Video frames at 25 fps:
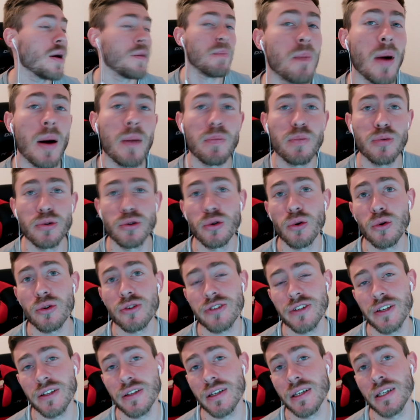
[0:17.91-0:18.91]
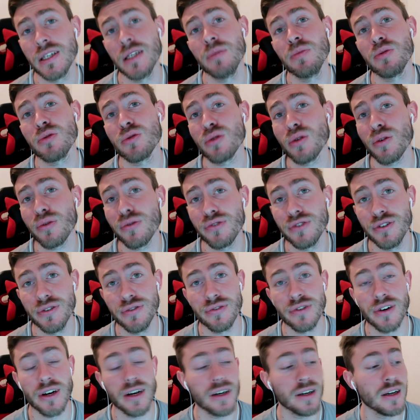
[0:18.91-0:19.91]
ma plus grosse équipe sur
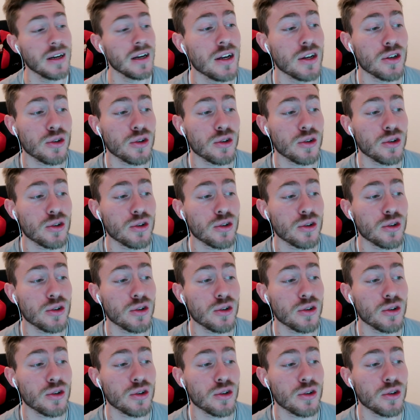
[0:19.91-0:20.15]
FIFA.